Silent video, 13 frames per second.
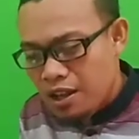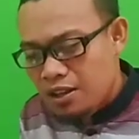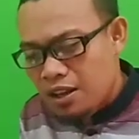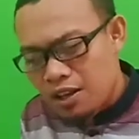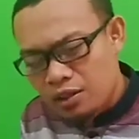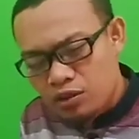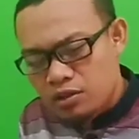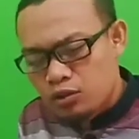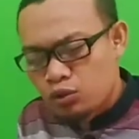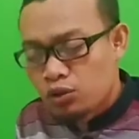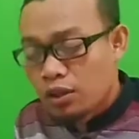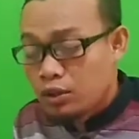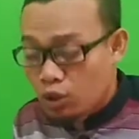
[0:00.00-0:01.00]
Dan itu
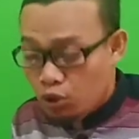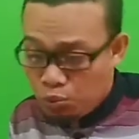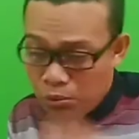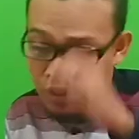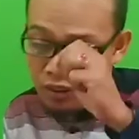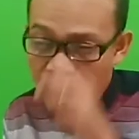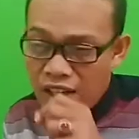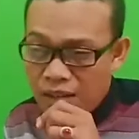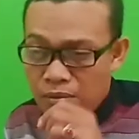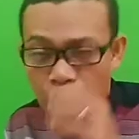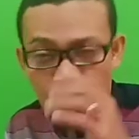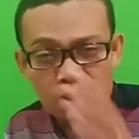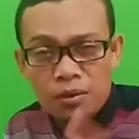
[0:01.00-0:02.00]
suatu, suatu pertanda
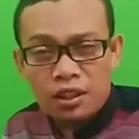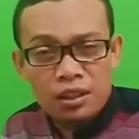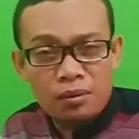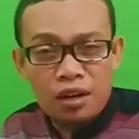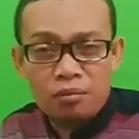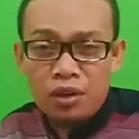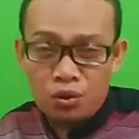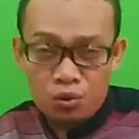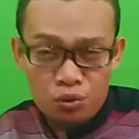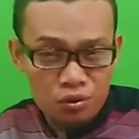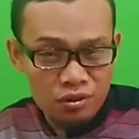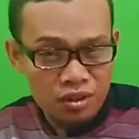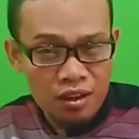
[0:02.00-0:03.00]
bahwa teman-teman
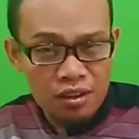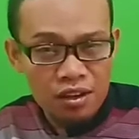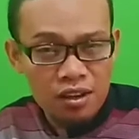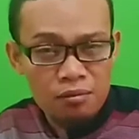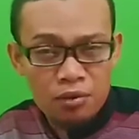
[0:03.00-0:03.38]
mendukung saya,